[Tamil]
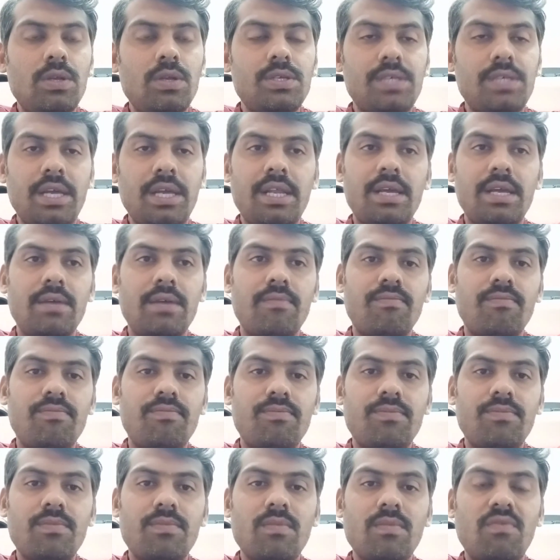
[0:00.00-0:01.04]
சரி
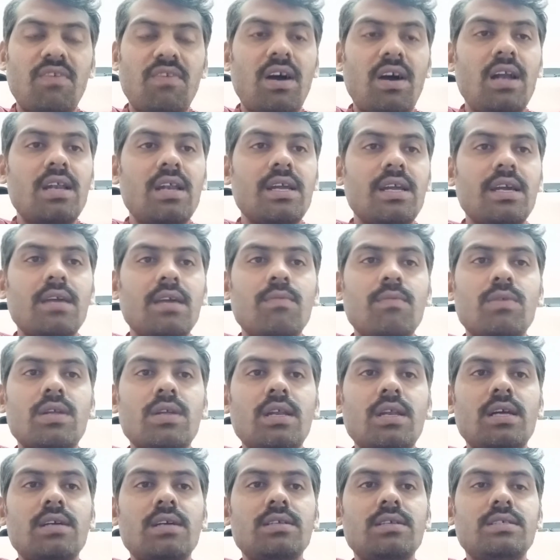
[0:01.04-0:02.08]
வாழ்க்கையை
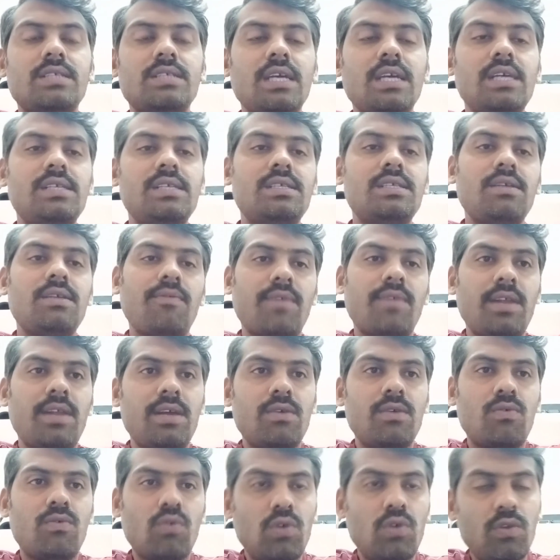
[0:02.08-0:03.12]
முதல்ல ஜெயிச்சு
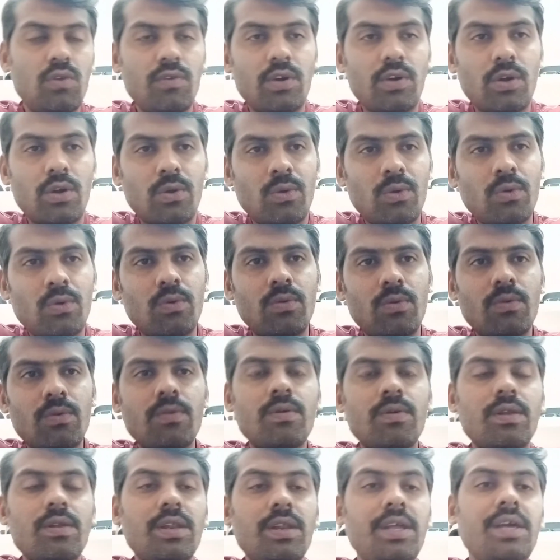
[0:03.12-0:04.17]
வெளியே கொண்டு வரணும்
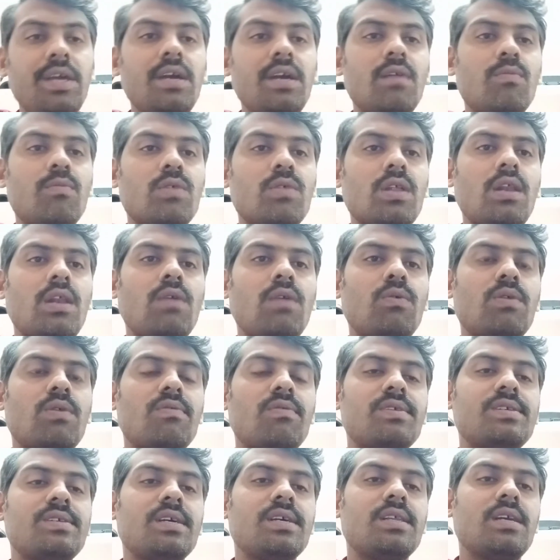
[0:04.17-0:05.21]
நீங்கள் முதல்ல ஒரு
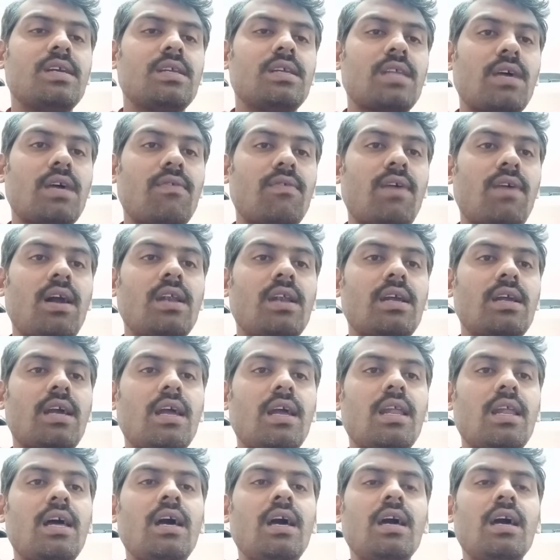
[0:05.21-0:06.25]
விஷயத்துக்கு த
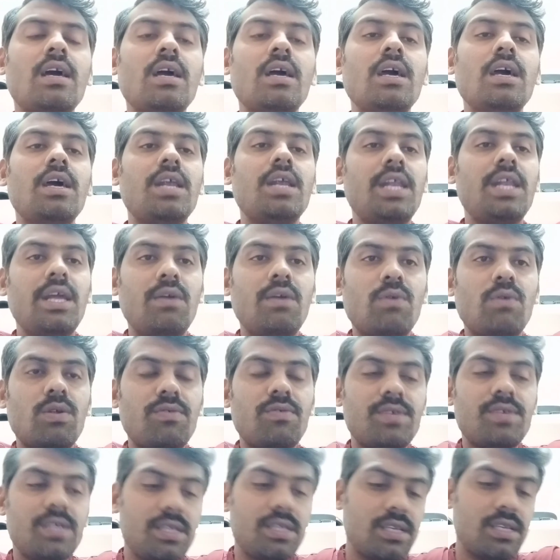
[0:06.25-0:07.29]
வாழ்க்கையில் நீங்கள் ஒரு
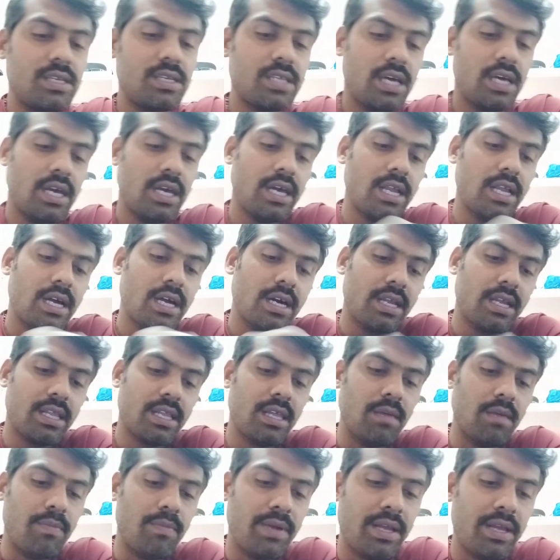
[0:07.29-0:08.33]
விஷயத்துக்கு தயாராகிறது
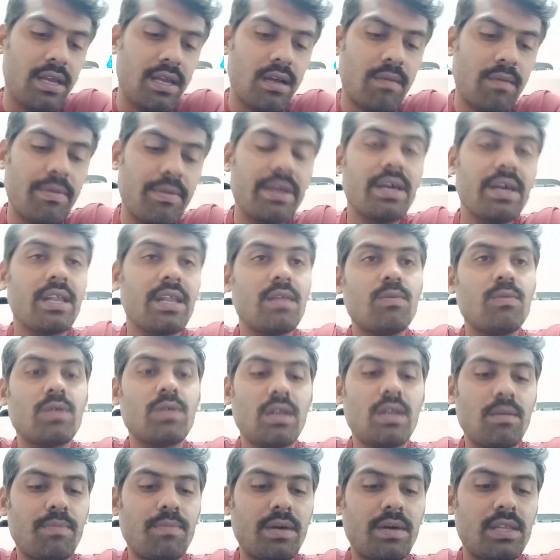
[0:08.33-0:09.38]
எப்படி அப்படிங்கிறத
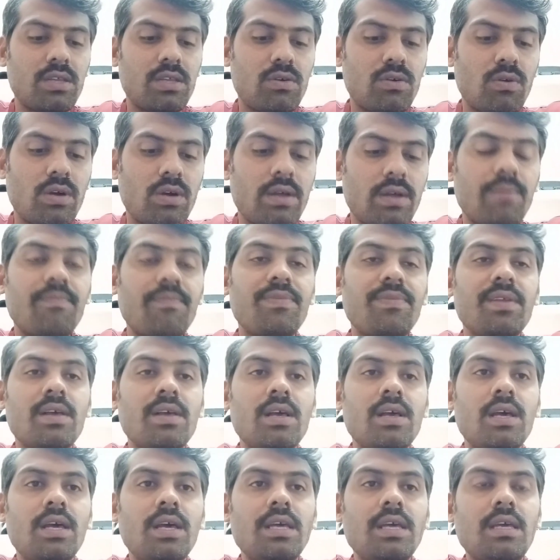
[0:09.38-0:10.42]
முதல்ல பார்த்துக்கோங்க
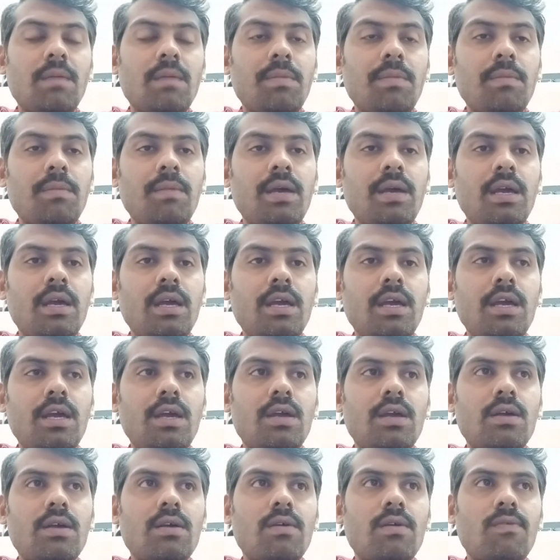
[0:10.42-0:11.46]
எப்பயுமே
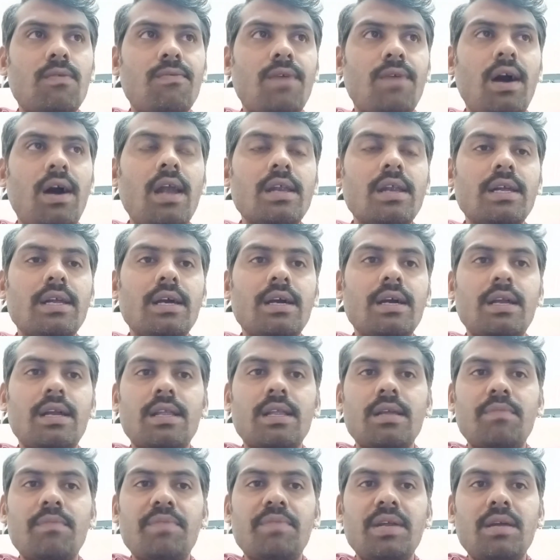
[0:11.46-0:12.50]

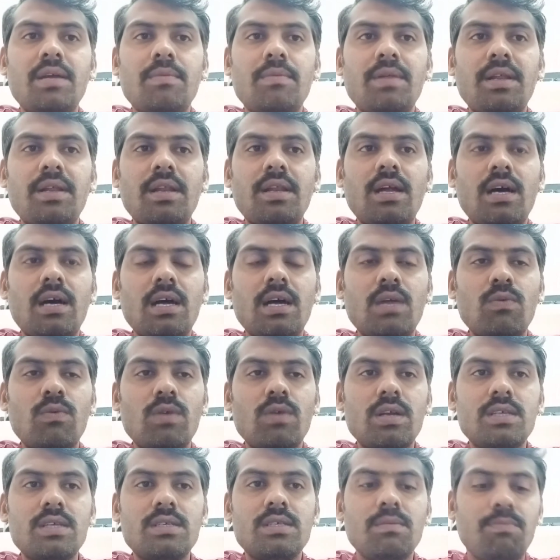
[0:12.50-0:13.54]
வாழ்க்கைங்கிறது எப்படி அப்படின்னா
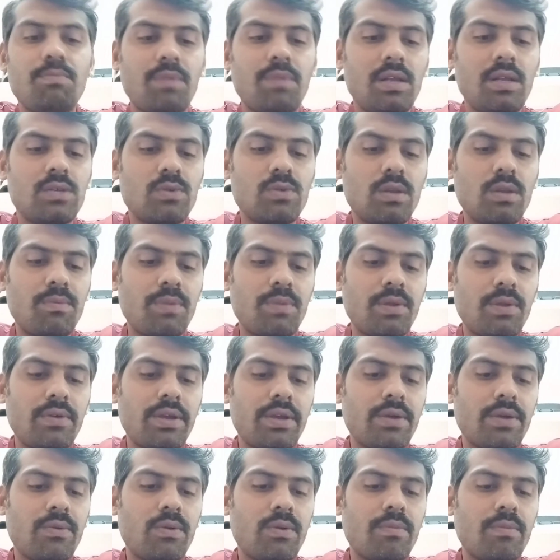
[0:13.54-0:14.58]
உங்களுக்கு சிம்பிளாக சொல்லி
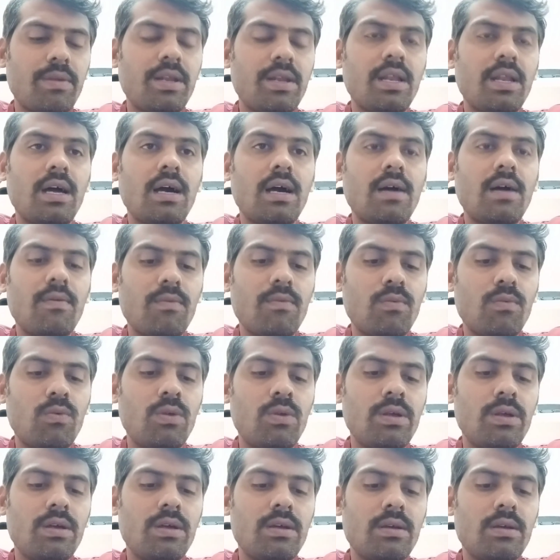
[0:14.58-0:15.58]
புரிவிக்கணும் அப்படின்னா ஒரு